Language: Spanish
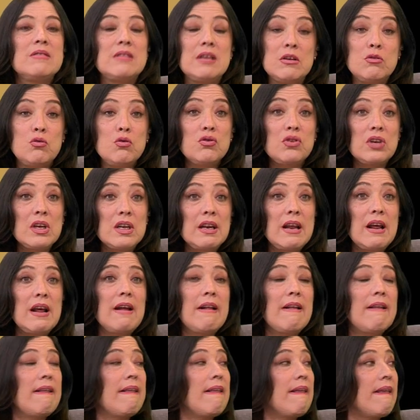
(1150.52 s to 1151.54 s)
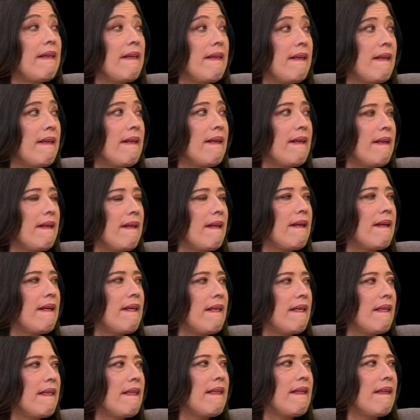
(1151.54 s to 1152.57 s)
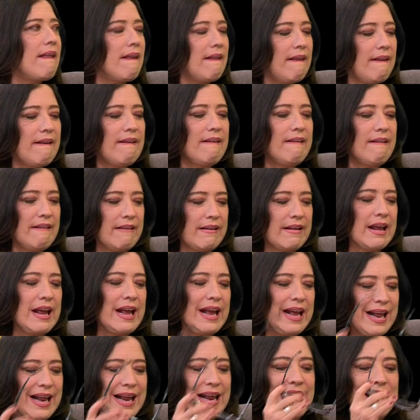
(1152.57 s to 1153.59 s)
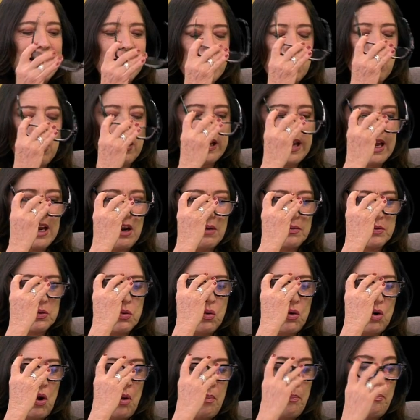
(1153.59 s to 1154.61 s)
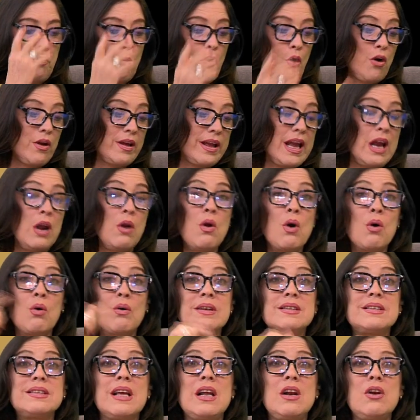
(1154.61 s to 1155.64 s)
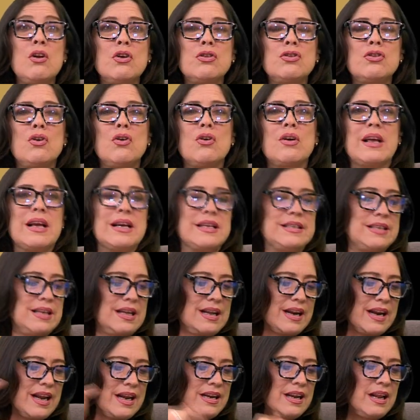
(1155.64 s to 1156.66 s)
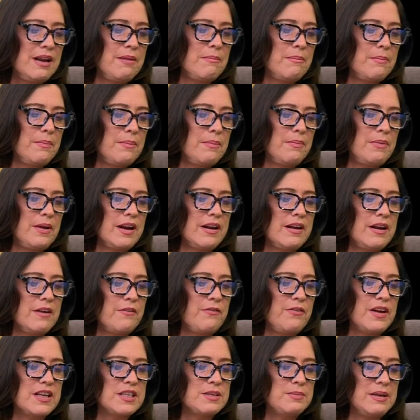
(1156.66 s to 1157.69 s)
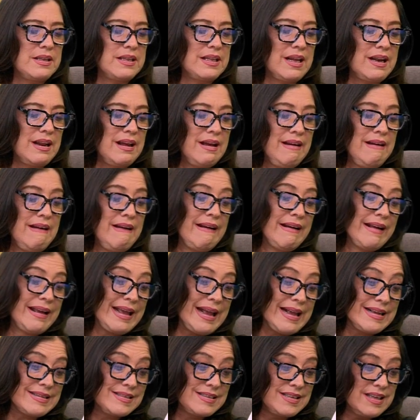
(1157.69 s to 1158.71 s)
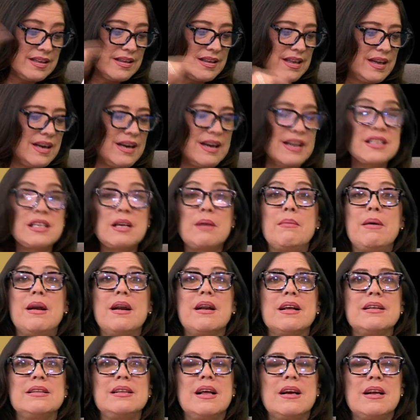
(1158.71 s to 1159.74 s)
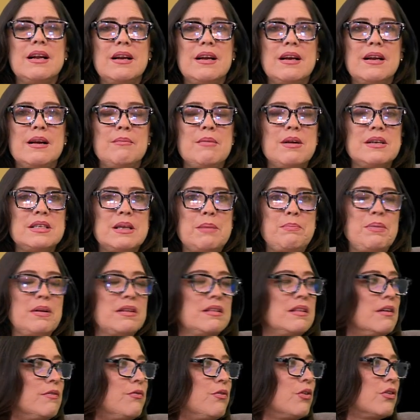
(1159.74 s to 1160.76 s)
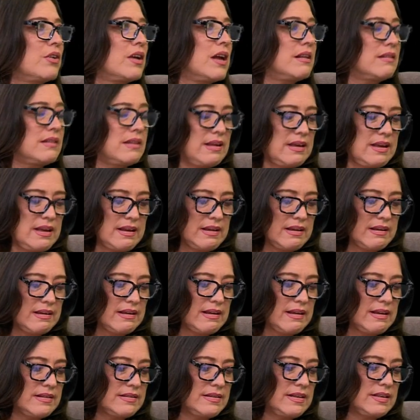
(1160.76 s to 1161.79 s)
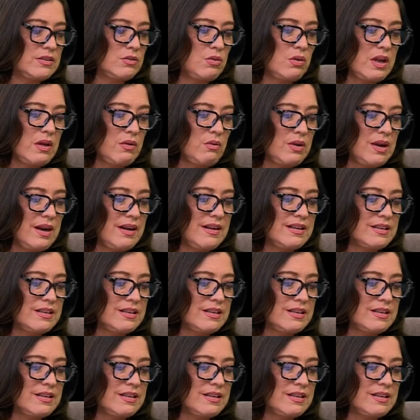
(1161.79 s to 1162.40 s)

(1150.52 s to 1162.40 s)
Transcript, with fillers: sí es este, es, cine más oscuro que el oscuro. Que el, oscuro, Porque luego está el otro, que es Rainer Werner Fassbinder, que sí tiene las amargas lágrimas de Petra Forkant, que, que, es la historia de una